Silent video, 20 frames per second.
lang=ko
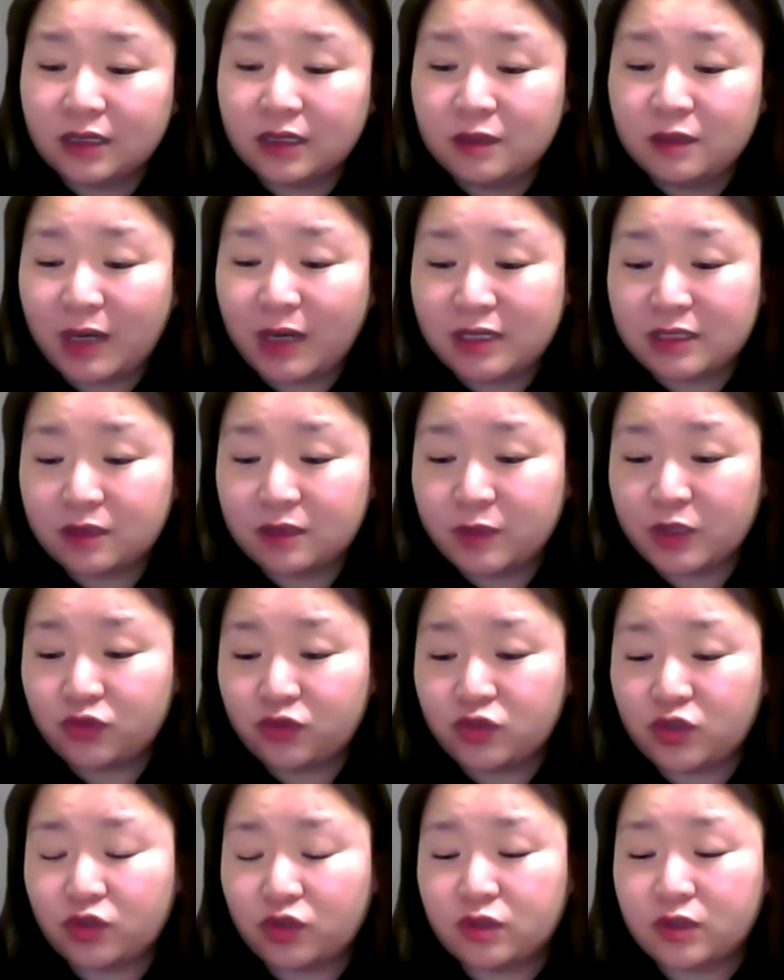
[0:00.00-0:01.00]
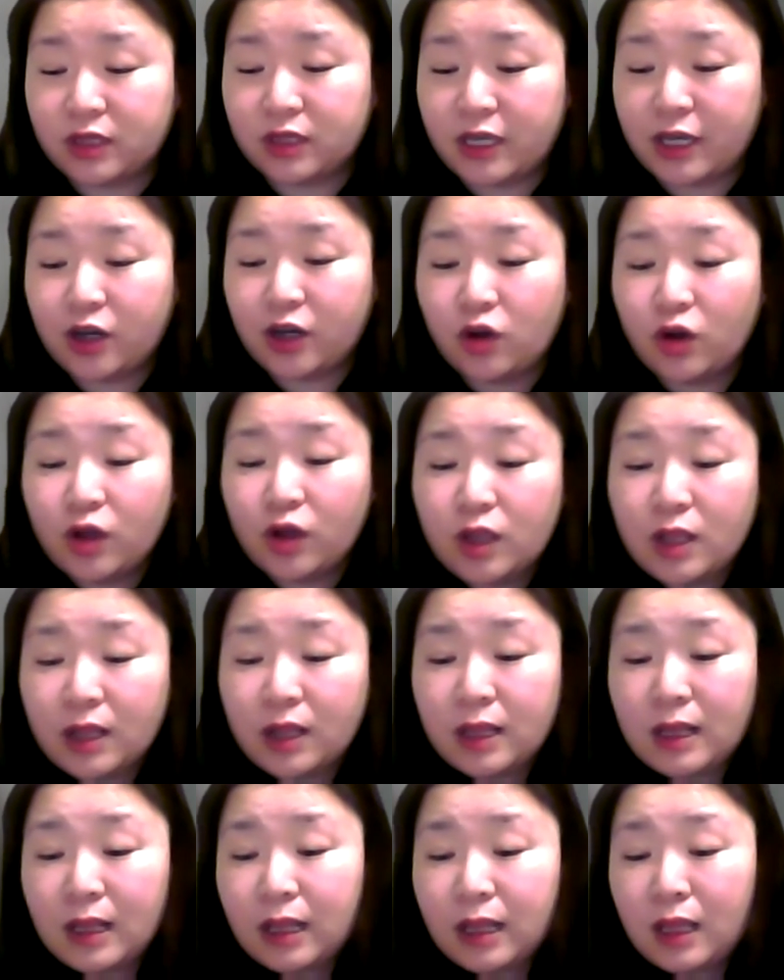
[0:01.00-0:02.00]
말씀해 주셨는데요.
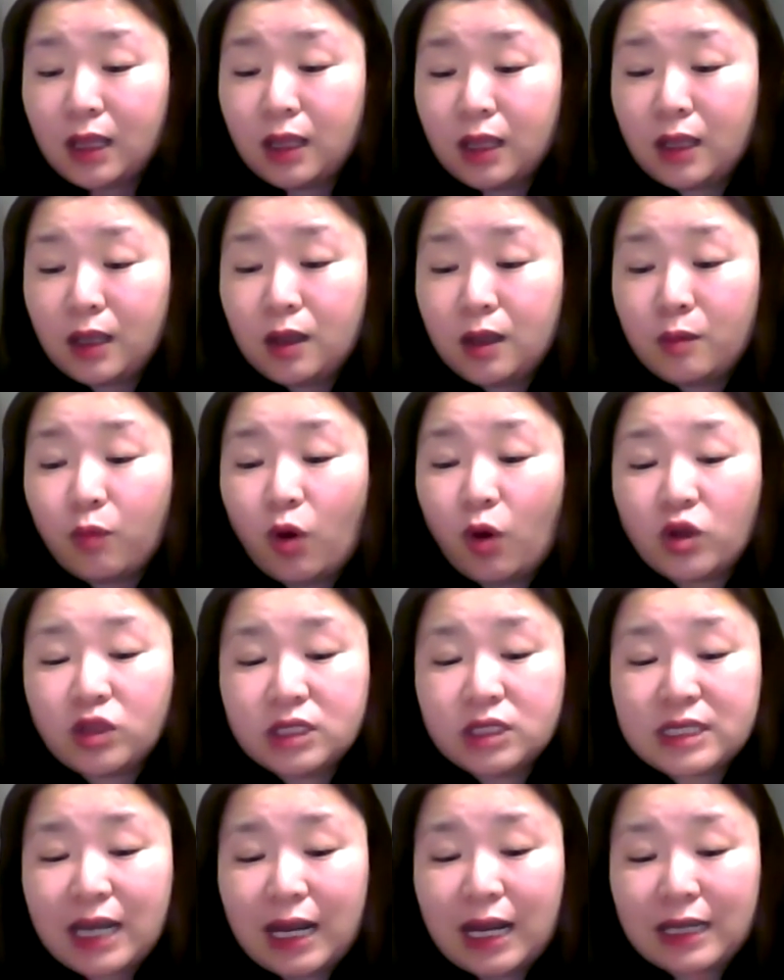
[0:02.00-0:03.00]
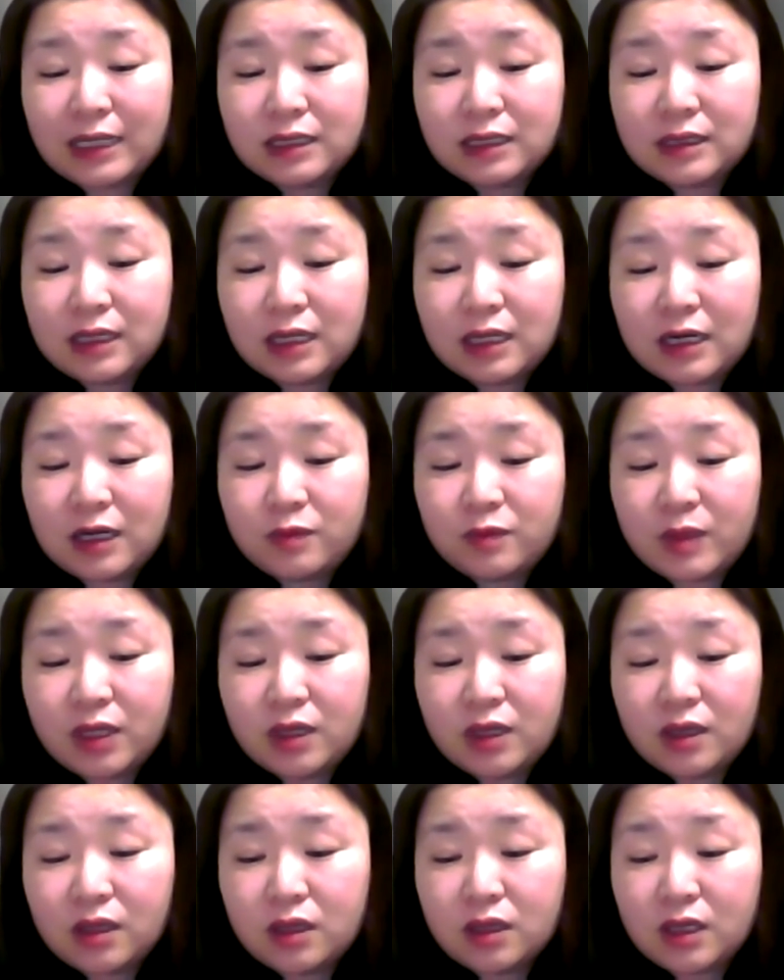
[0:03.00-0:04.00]
뭔지 아는
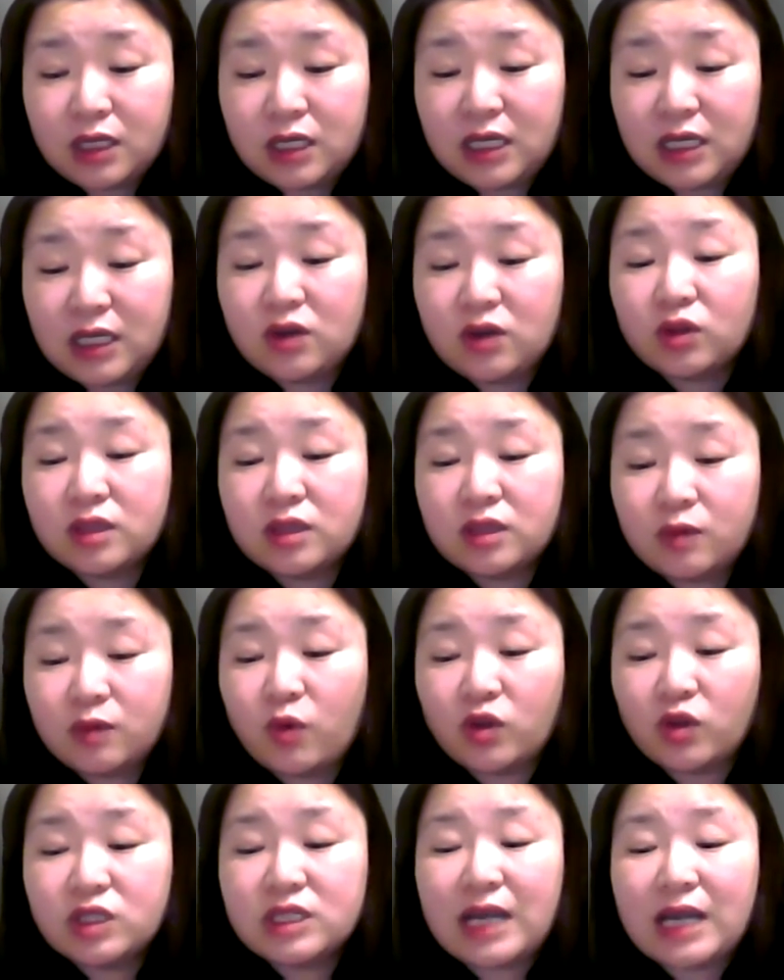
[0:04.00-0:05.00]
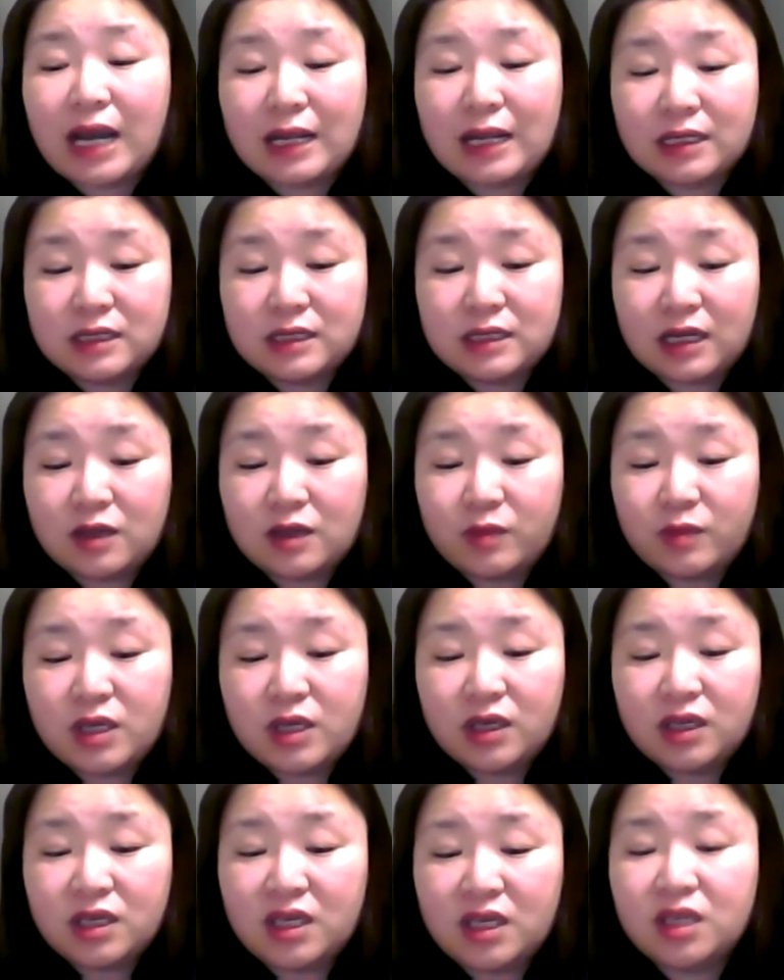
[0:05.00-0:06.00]
사람이 이것들이 뭔지 아는
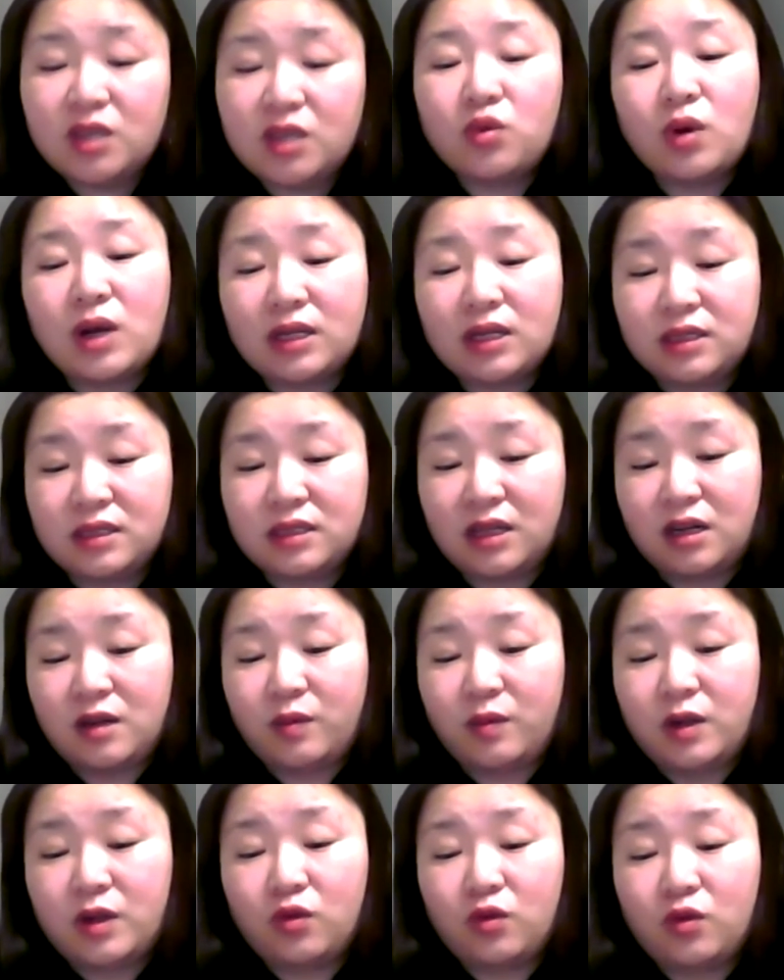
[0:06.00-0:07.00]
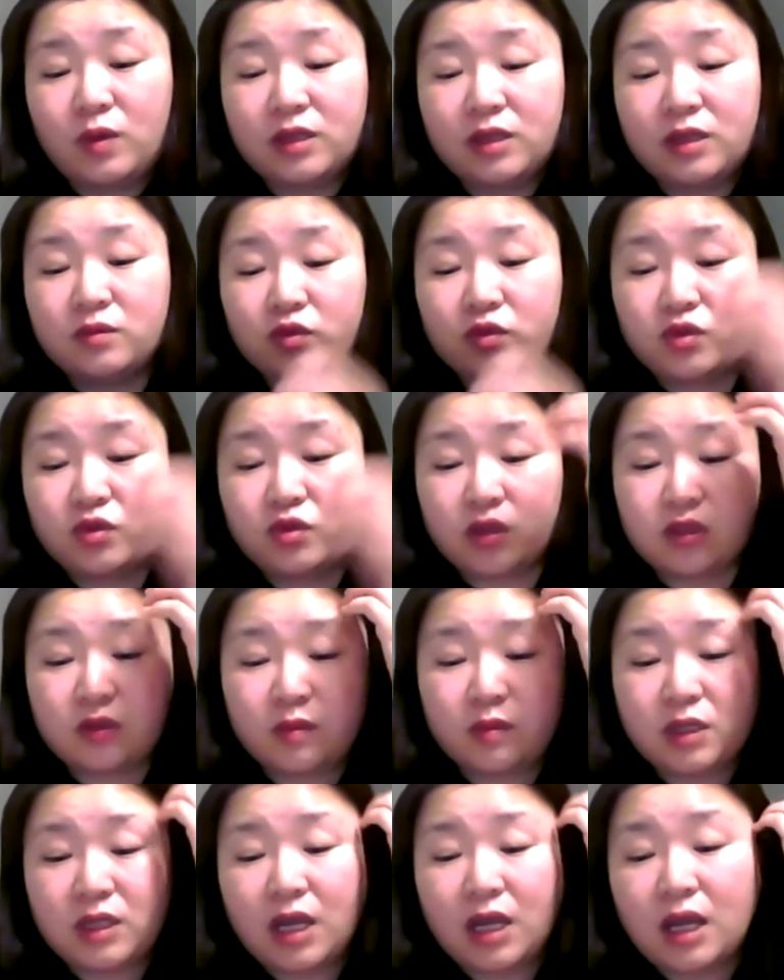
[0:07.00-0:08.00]
사람이 기도하는 사람이라고 말씀
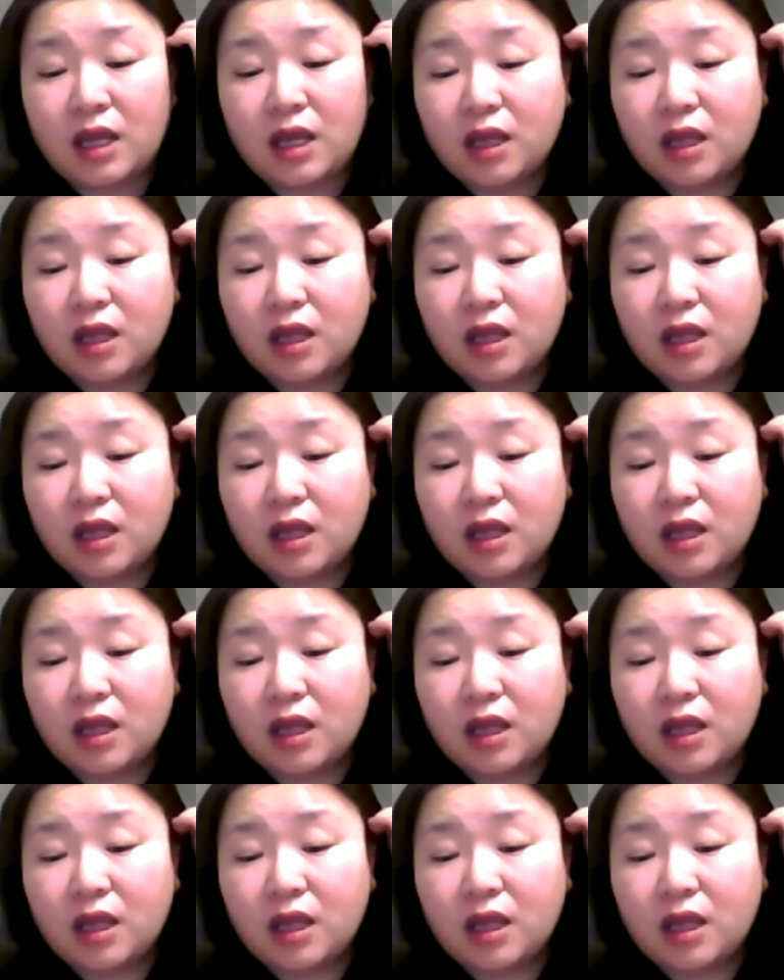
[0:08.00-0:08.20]
주셨습니다.